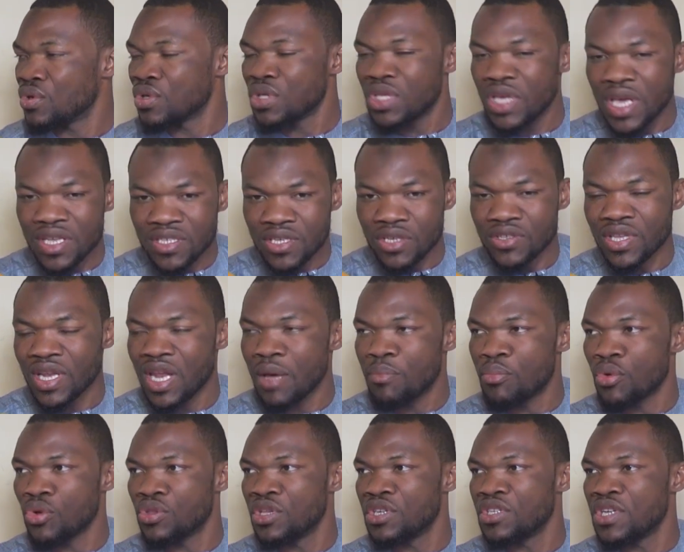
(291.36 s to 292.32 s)
Qui est censé les
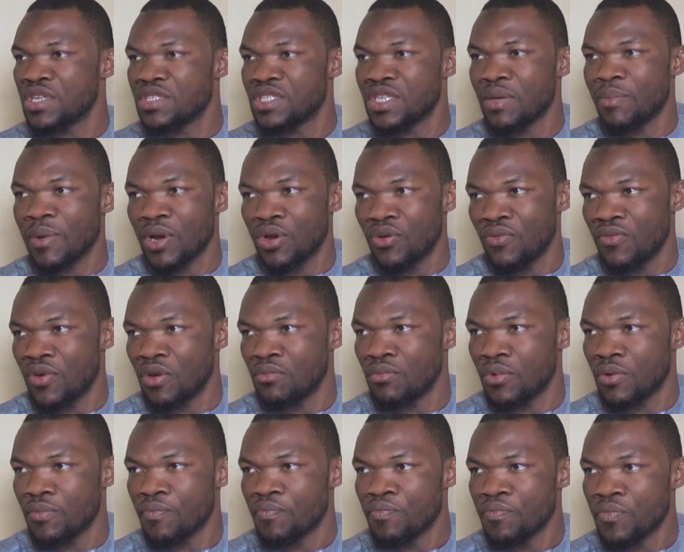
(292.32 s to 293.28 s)
protéger si ce n'est pas le
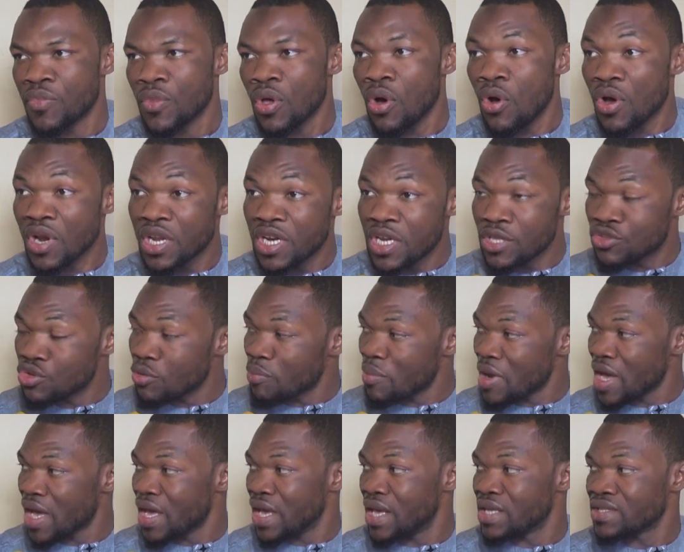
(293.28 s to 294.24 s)
gouvernement Or, ils ne sont
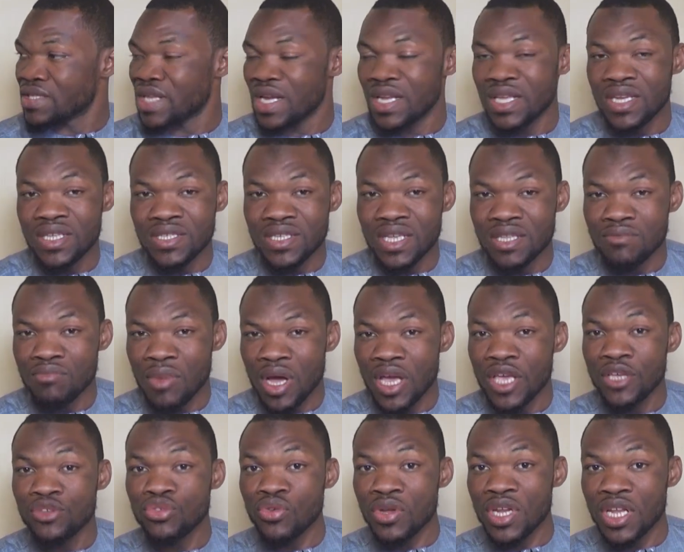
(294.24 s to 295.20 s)
pas installés illicitement.
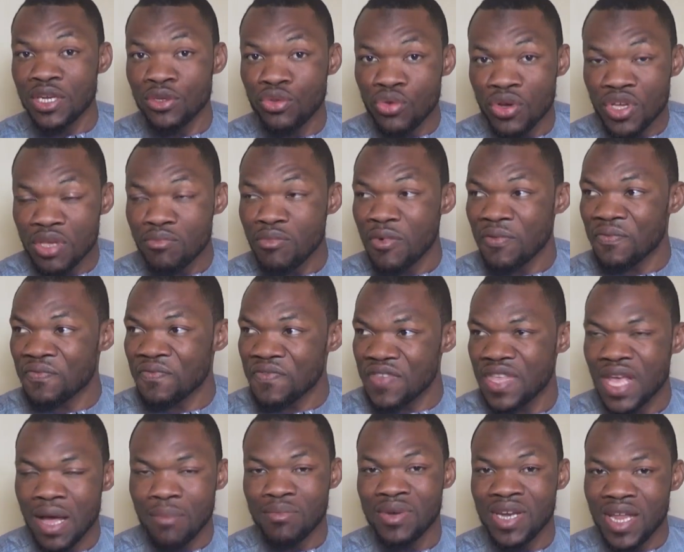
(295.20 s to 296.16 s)
Ils ont des documents
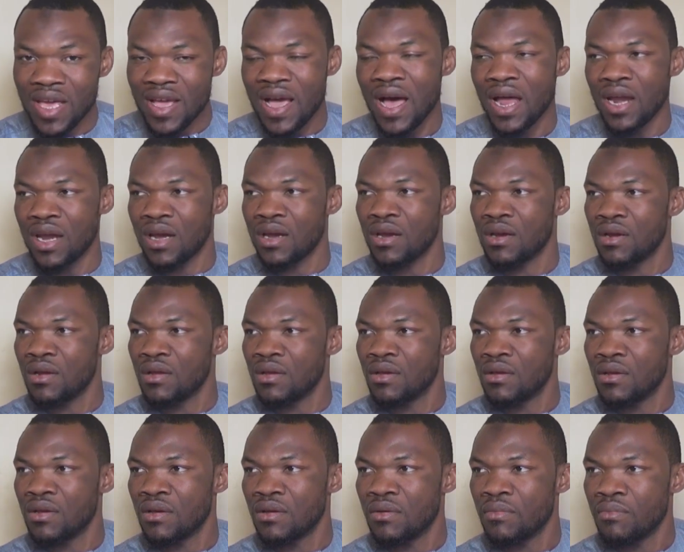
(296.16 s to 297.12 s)
fiables, légaux,
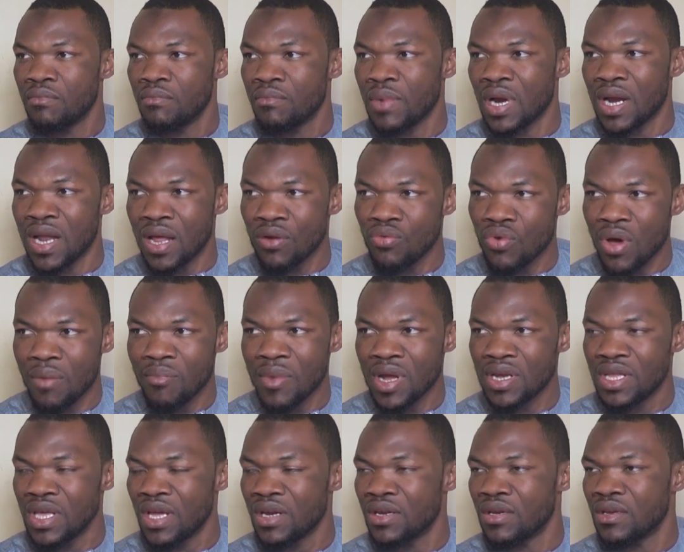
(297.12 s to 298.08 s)
par la loi
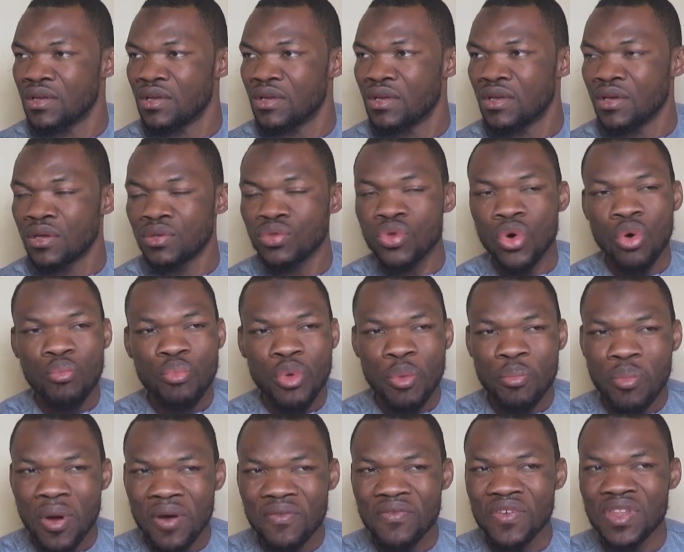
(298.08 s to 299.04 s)
malienne. Donc, on ne peut
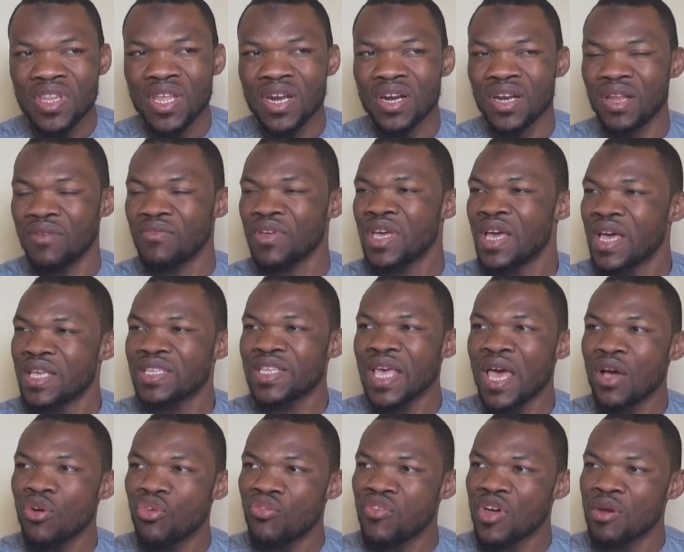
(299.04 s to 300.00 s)
pas venir...
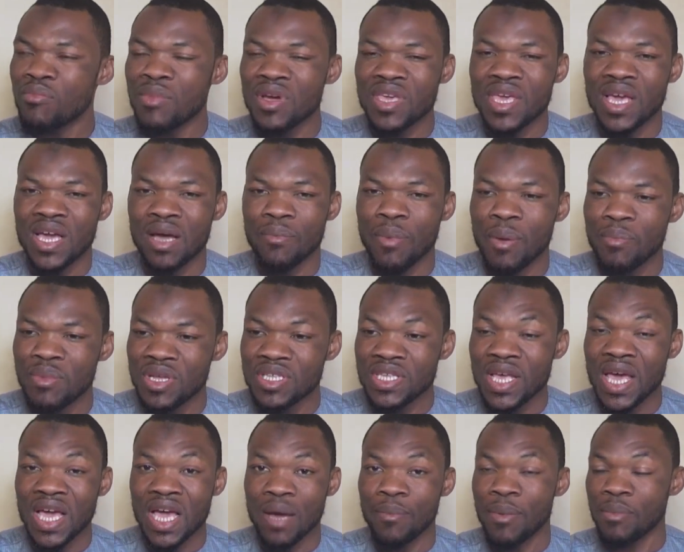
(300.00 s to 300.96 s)
Un gouvernement qui est capable de
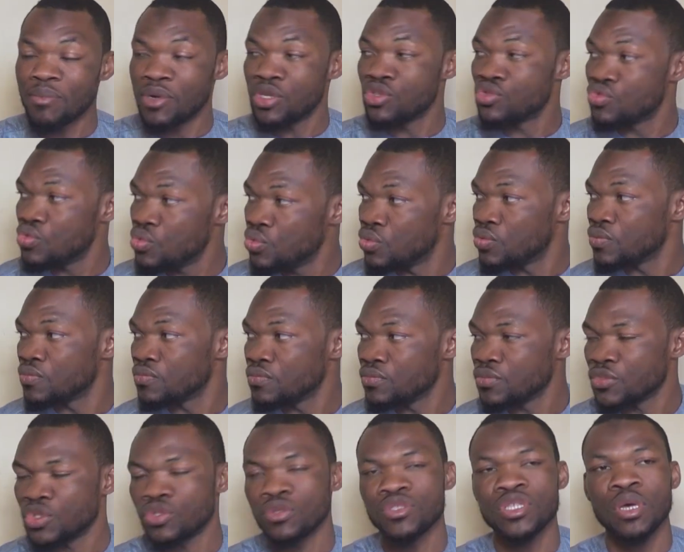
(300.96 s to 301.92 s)
ça est capable de tout.
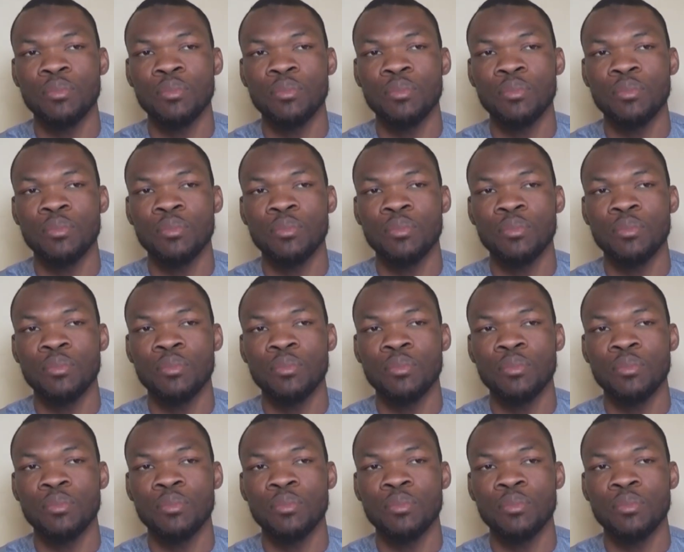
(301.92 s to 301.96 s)
Donc,